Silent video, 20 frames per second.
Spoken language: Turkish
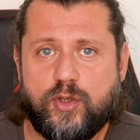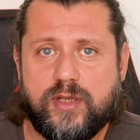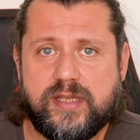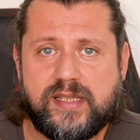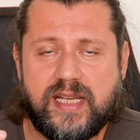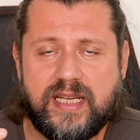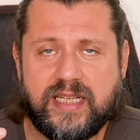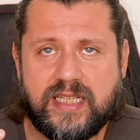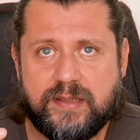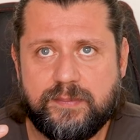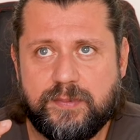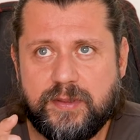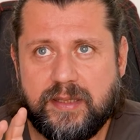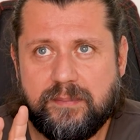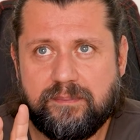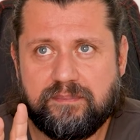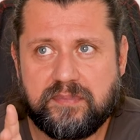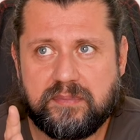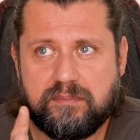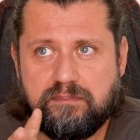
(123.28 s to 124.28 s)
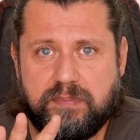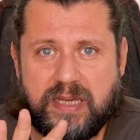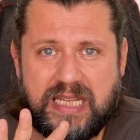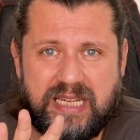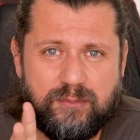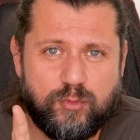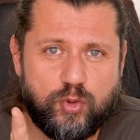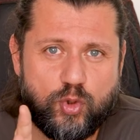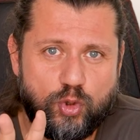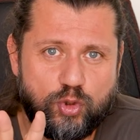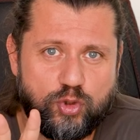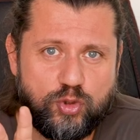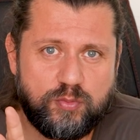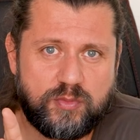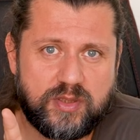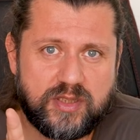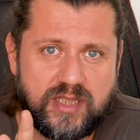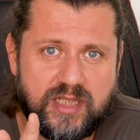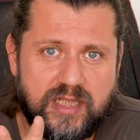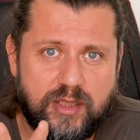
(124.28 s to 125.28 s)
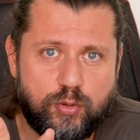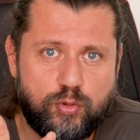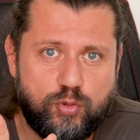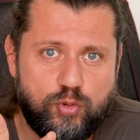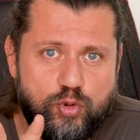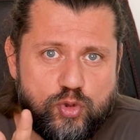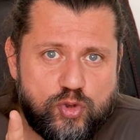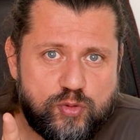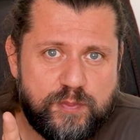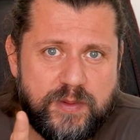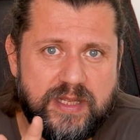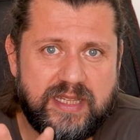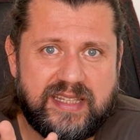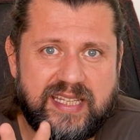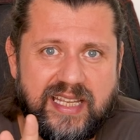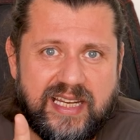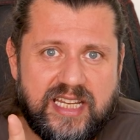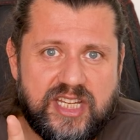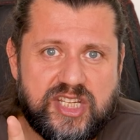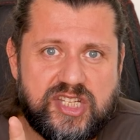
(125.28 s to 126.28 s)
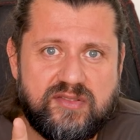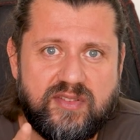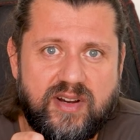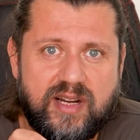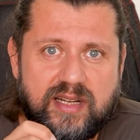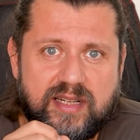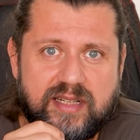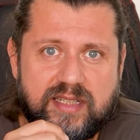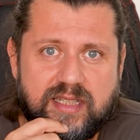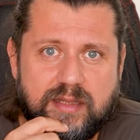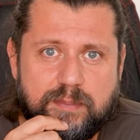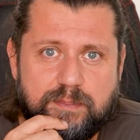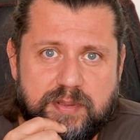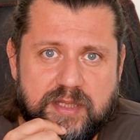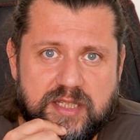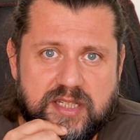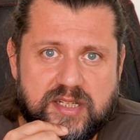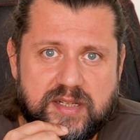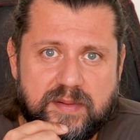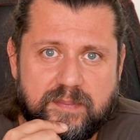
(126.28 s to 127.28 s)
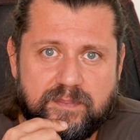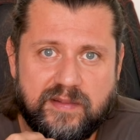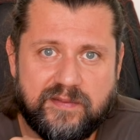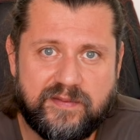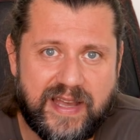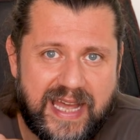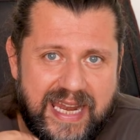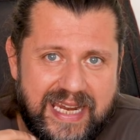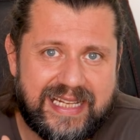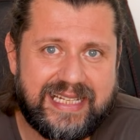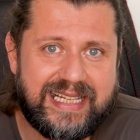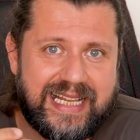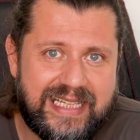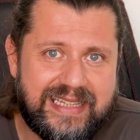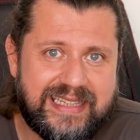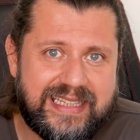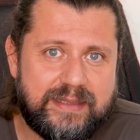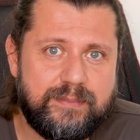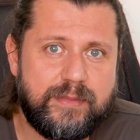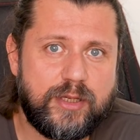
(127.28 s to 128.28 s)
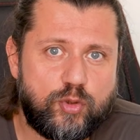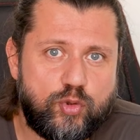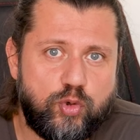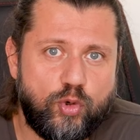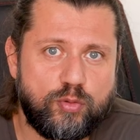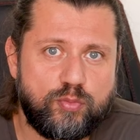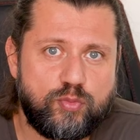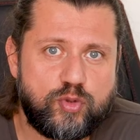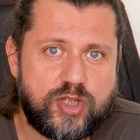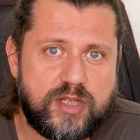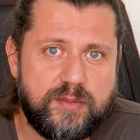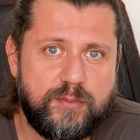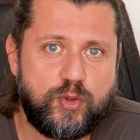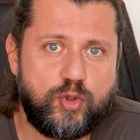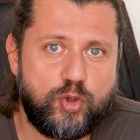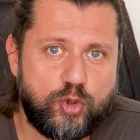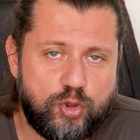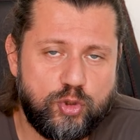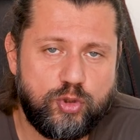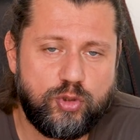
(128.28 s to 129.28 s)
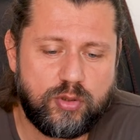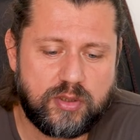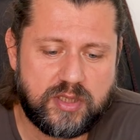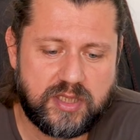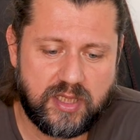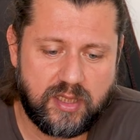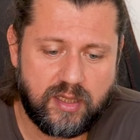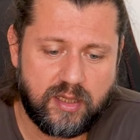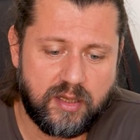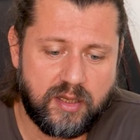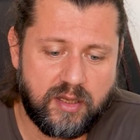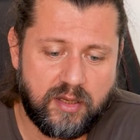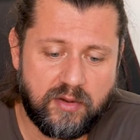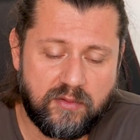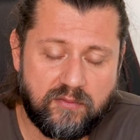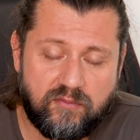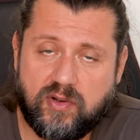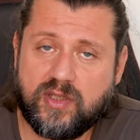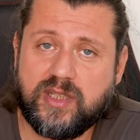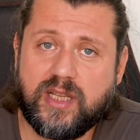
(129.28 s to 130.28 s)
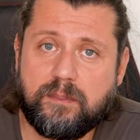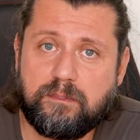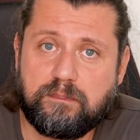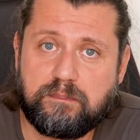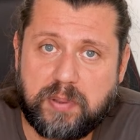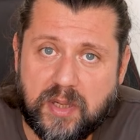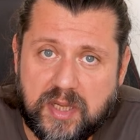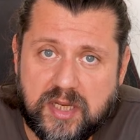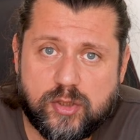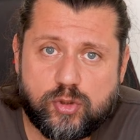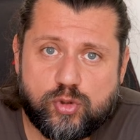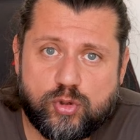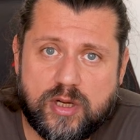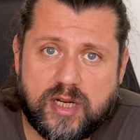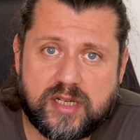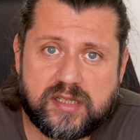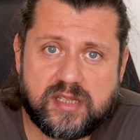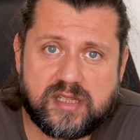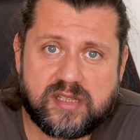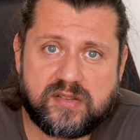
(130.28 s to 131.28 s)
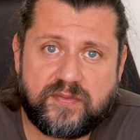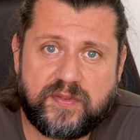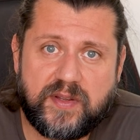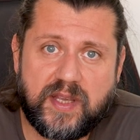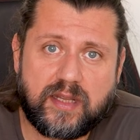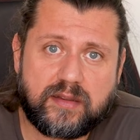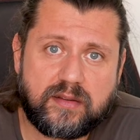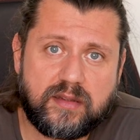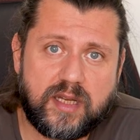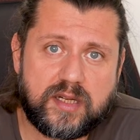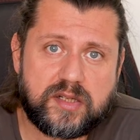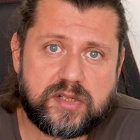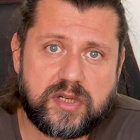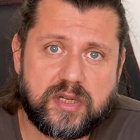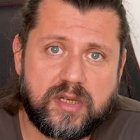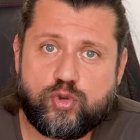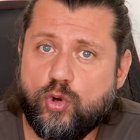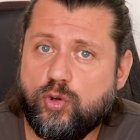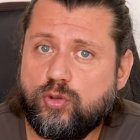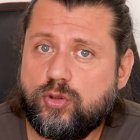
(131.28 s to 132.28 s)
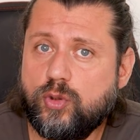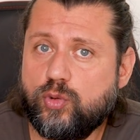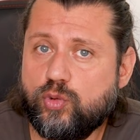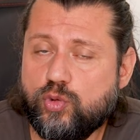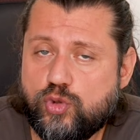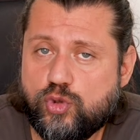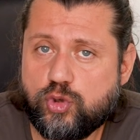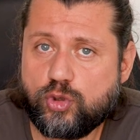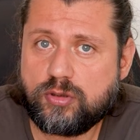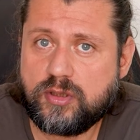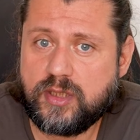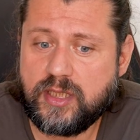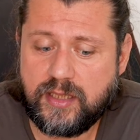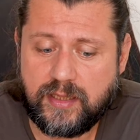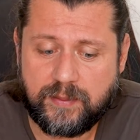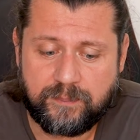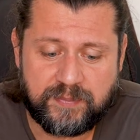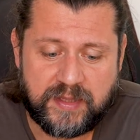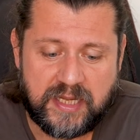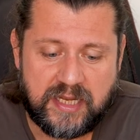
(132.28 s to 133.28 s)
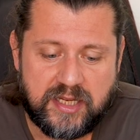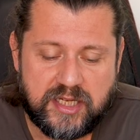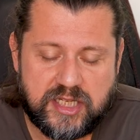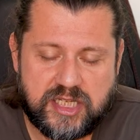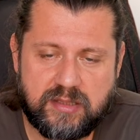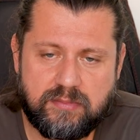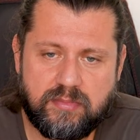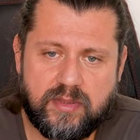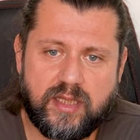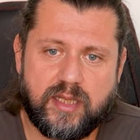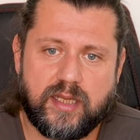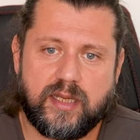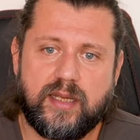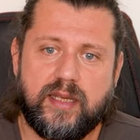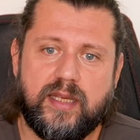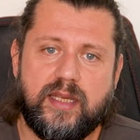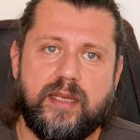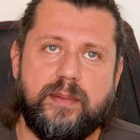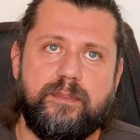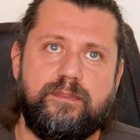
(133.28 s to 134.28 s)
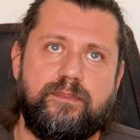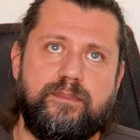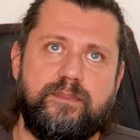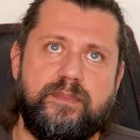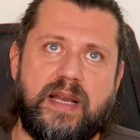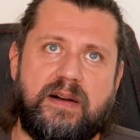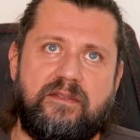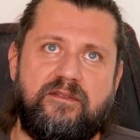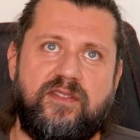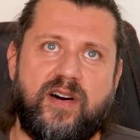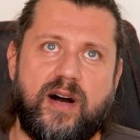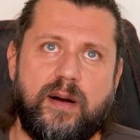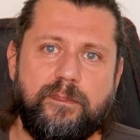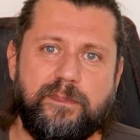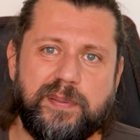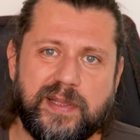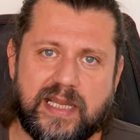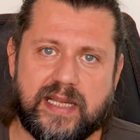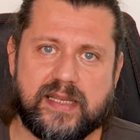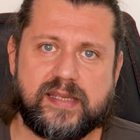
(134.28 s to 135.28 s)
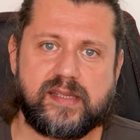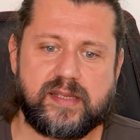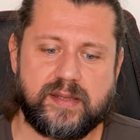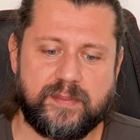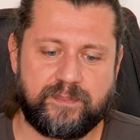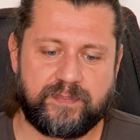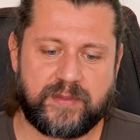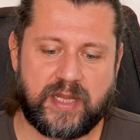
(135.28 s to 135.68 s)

böyle sanki bir benim gördüğüm kadarıyla 3000 TL civarlarında bir vergilendirme konmuş gibi görünüyor ki Valla bana sorarsanız fiyatlar çok da uçuk değil. Şimdi e, ya OnePlus